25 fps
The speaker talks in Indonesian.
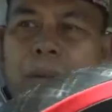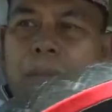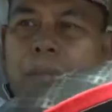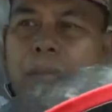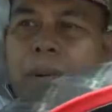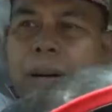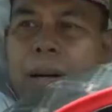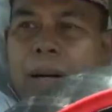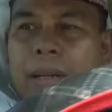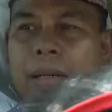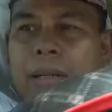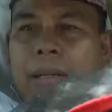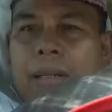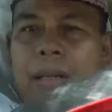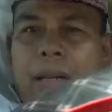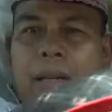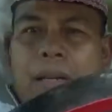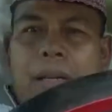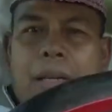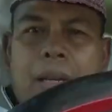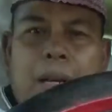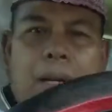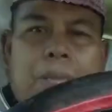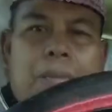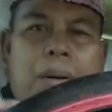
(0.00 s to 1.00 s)
Pak Haji tadi
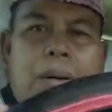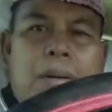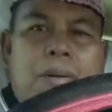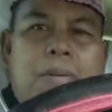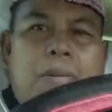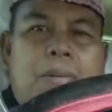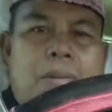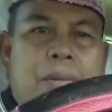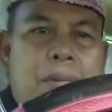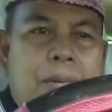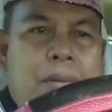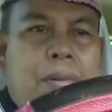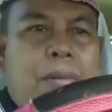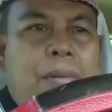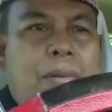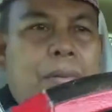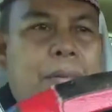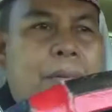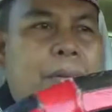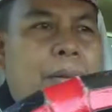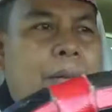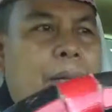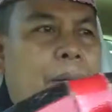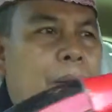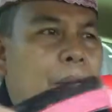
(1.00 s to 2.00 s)
tidak mau
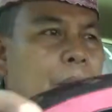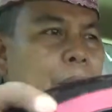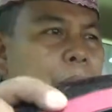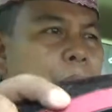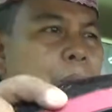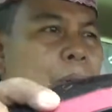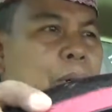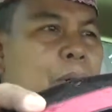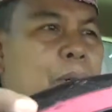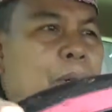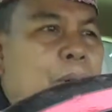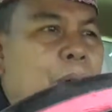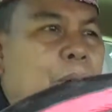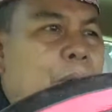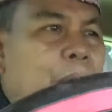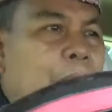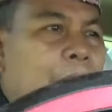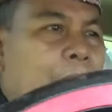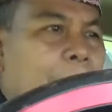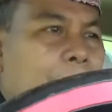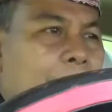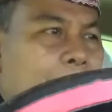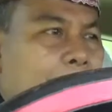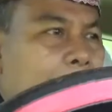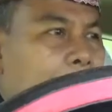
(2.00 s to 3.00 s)
bodoh
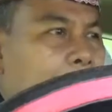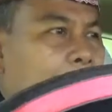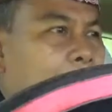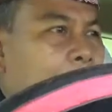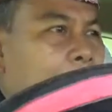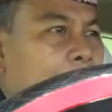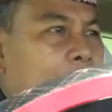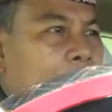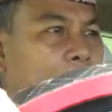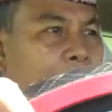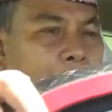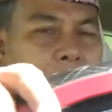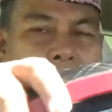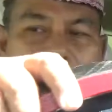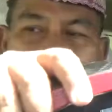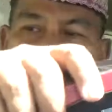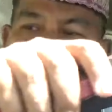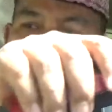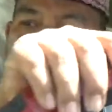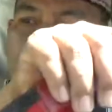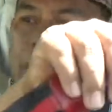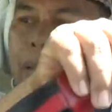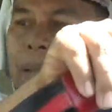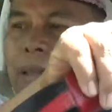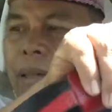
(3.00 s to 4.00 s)
katanya
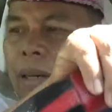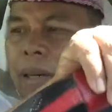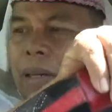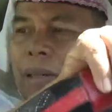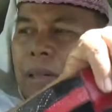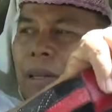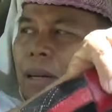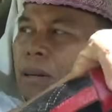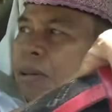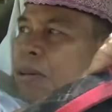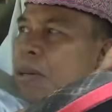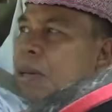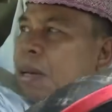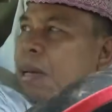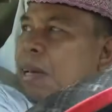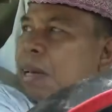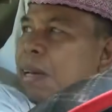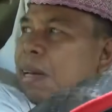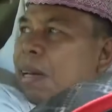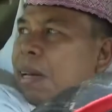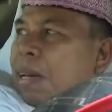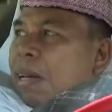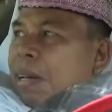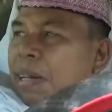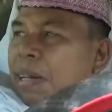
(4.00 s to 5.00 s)
tidak tahu yang enak